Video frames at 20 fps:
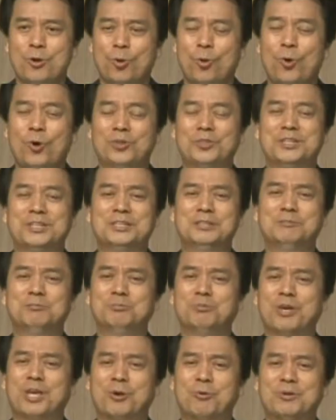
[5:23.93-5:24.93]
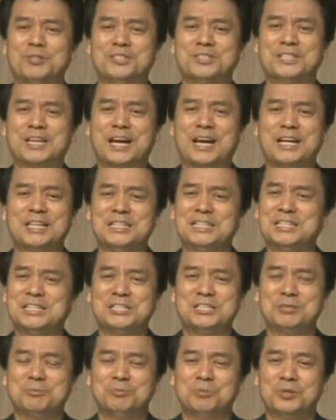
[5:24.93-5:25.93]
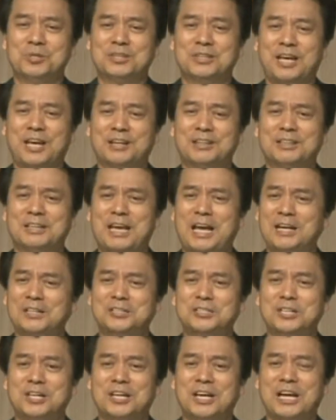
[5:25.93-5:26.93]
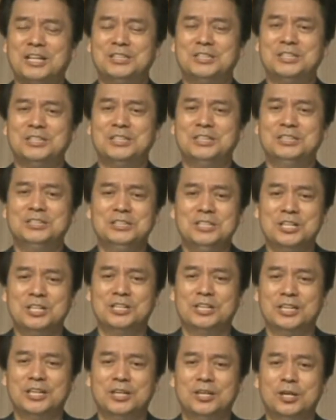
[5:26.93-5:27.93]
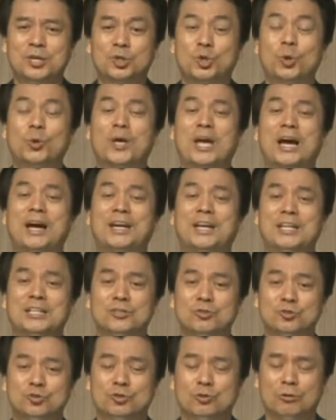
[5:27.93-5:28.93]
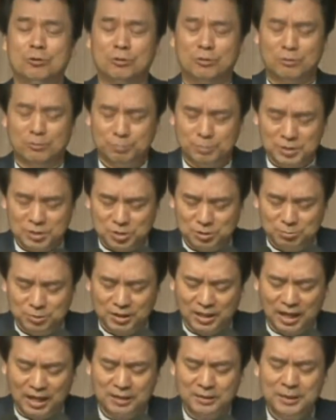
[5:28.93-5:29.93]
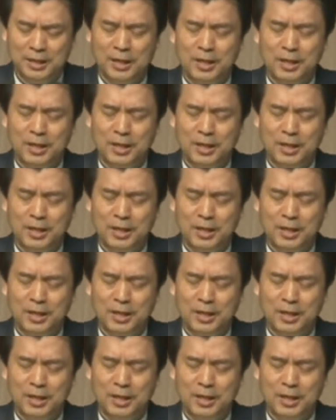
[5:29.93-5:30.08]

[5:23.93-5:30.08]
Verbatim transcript: 곧 음부의 권세가 이기지 못하는 강력한 능력이 교회 안에 있는 줄로 믿습니다.